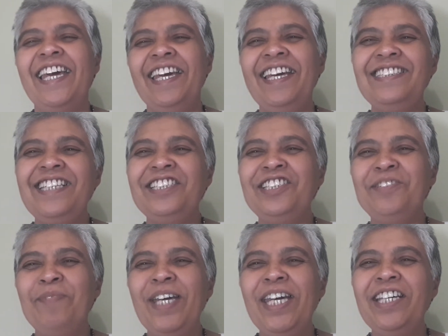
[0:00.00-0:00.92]

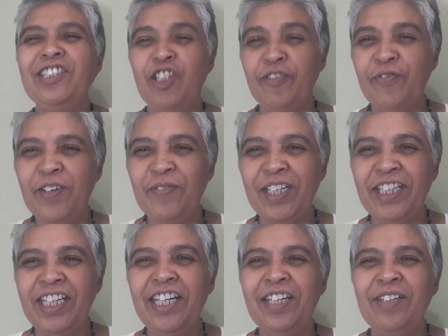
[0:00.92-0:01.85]
Recentemente, em
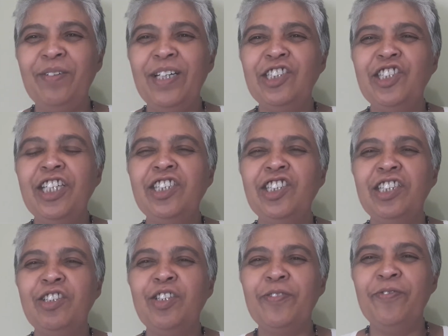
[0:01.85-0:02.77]
fevereiro, a
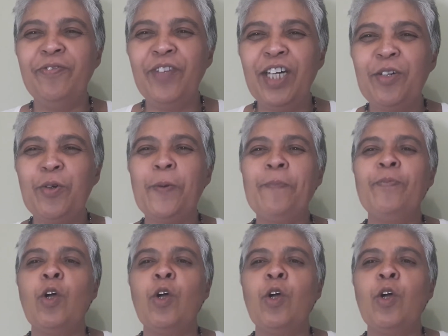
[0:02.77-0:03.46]
gente viu